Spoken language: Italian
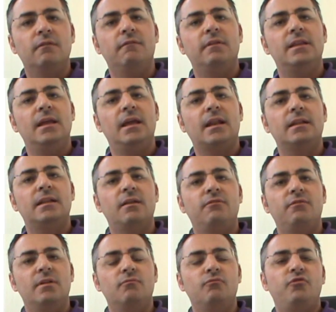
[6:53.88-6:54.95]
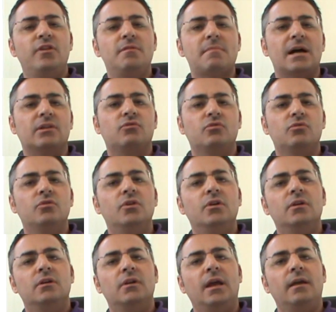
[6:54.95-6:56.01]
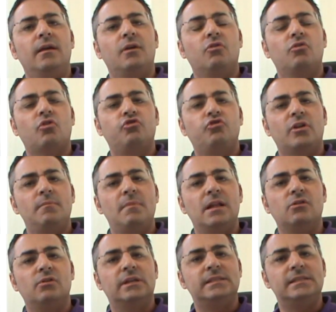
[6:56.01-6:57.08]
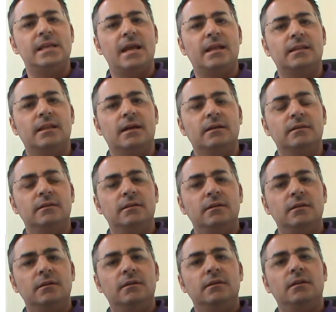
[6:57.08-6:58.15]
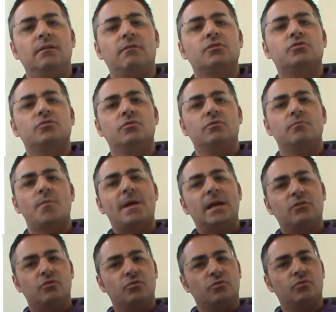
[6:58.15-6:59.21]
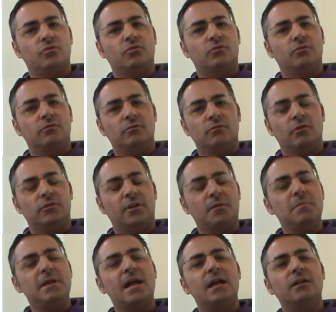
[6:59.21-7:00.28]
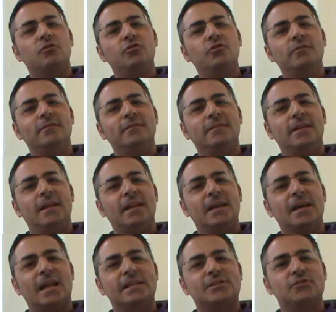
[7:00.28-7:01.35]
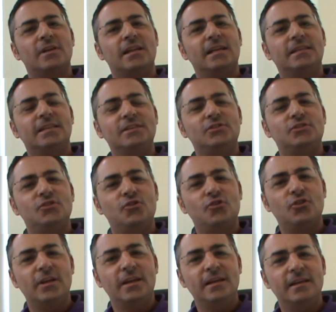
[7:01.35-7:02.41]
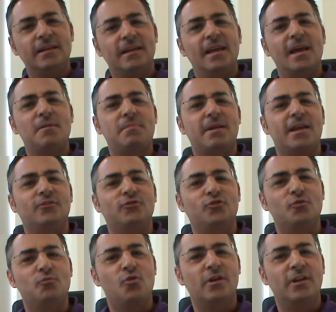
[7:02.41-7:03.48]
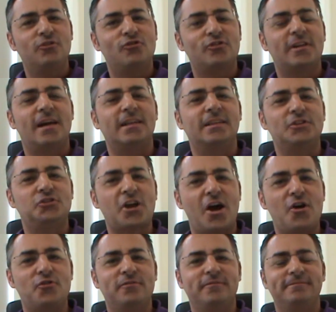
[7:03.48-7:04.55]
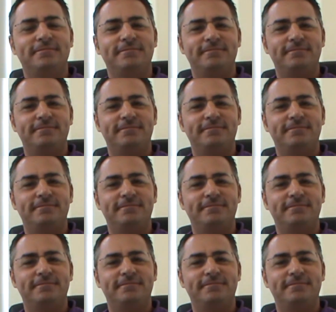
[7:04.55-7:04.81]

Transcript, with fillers: vedere film, un filmato e conoscere meglio l'azienda. In questo momento ho terminato, ti ringrazio dell'attenzione e a presto, buona giornata, ciao!